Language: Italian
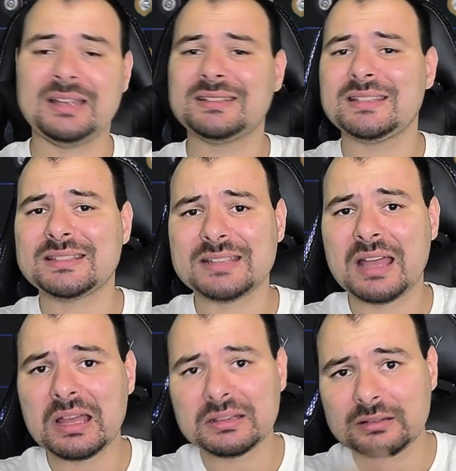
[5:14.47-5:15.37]

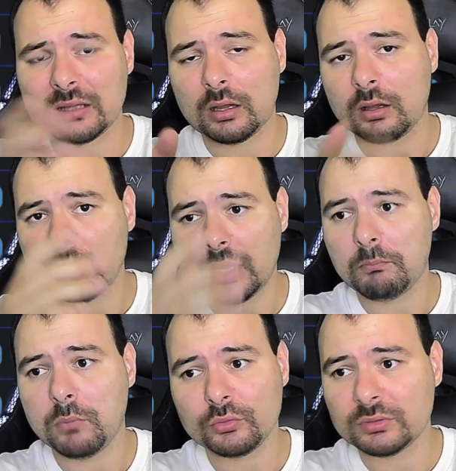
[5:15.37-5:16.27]
60
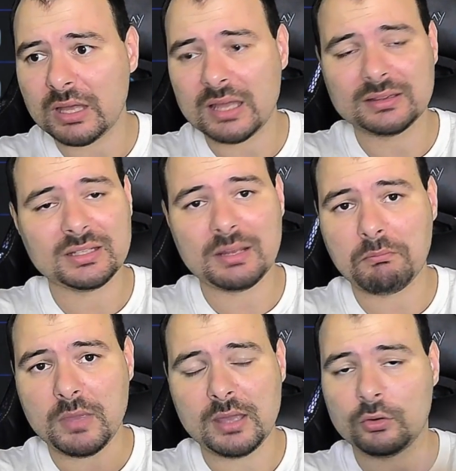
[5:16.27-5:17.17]
abbondanti
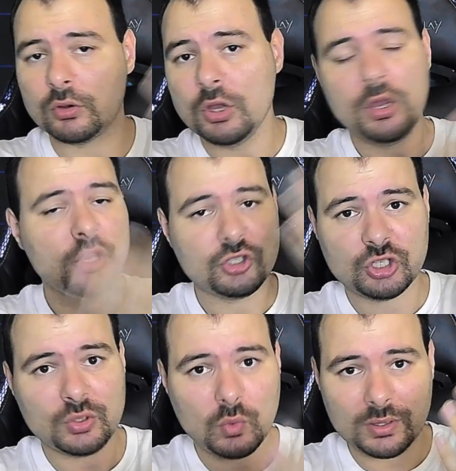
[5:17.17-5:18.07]
nemmeno
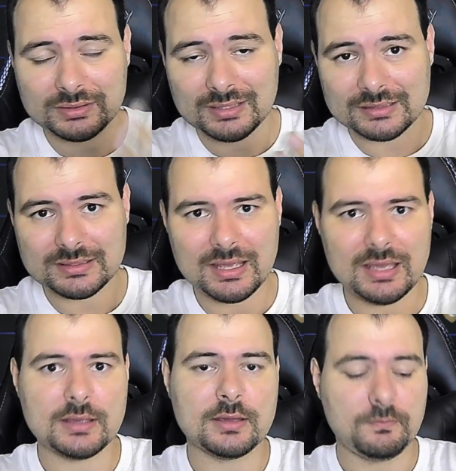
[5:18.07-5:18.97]

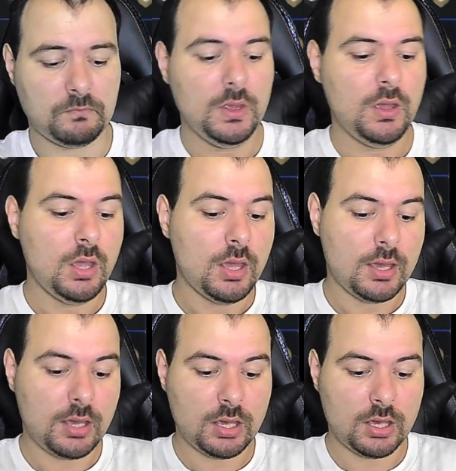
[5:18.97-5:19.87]
56
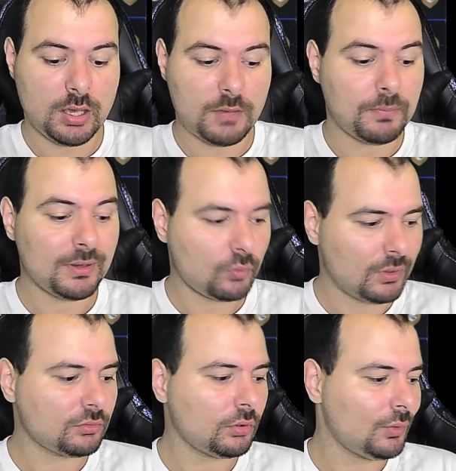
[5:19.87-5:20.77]
e per
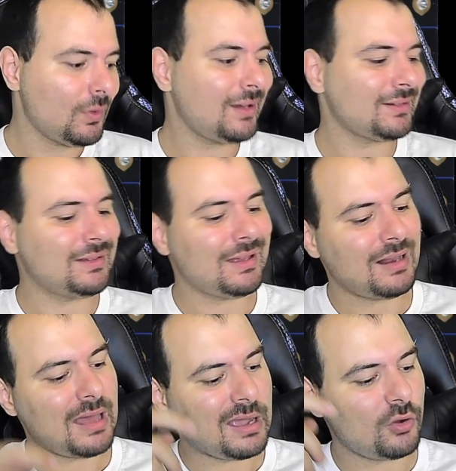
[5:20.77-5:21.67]
quanto riguarda
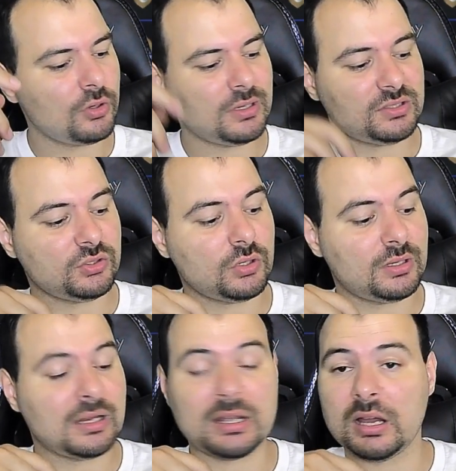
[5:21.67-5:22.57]
la connessione
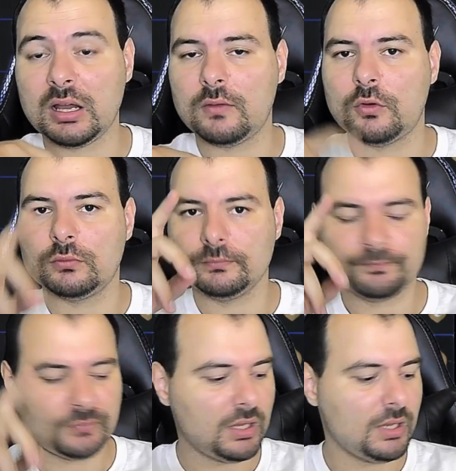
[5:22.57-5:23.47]
del cavo
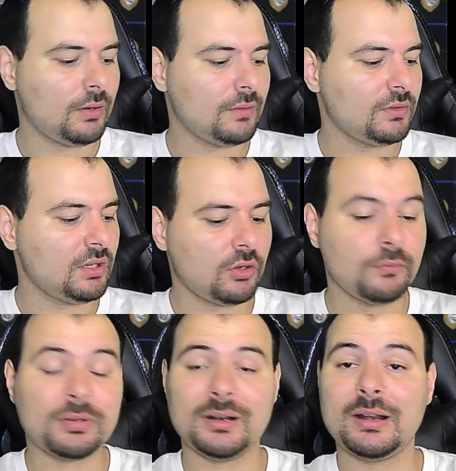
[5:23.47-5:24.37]
ero andato a
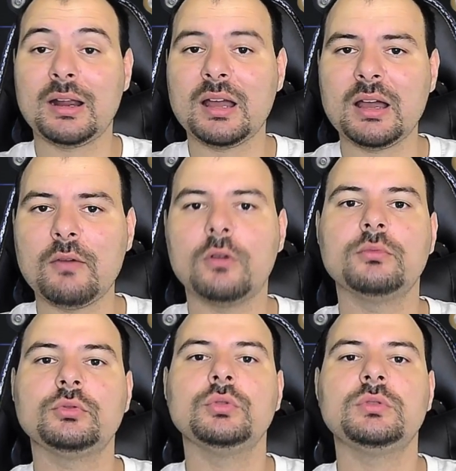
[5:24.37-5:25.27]
comprare il cavo
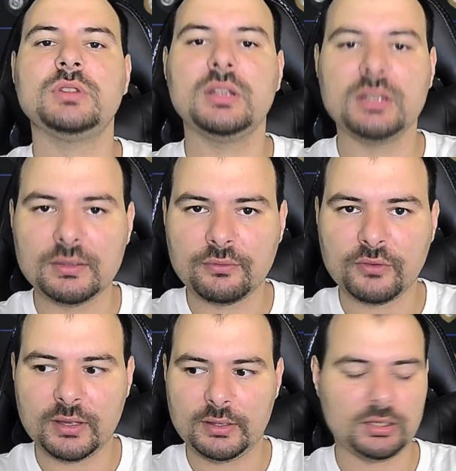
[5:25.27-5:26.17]
tutti in
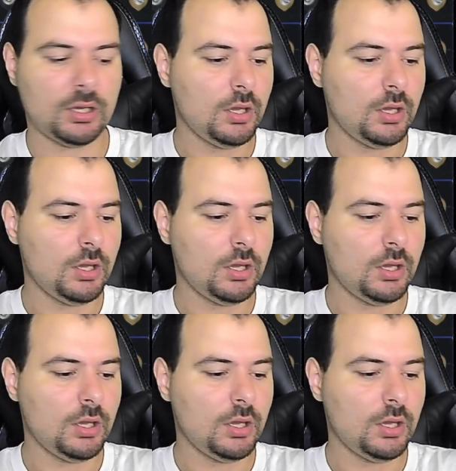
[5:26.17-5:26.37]
ferie